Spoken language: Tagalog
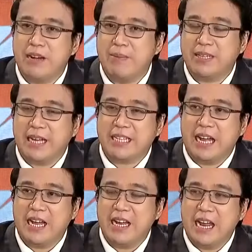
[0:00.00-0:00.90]
ng batas
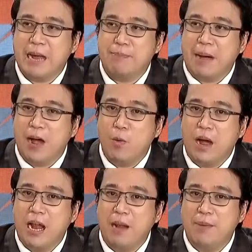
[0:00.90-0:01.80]
ha,
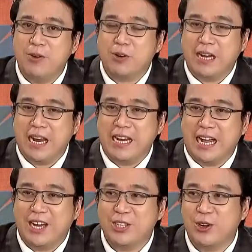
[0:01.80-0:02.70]
bawal manukli
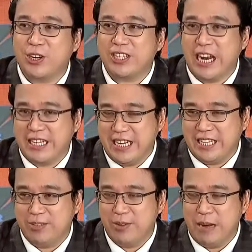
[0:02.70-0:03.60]
ng short changes.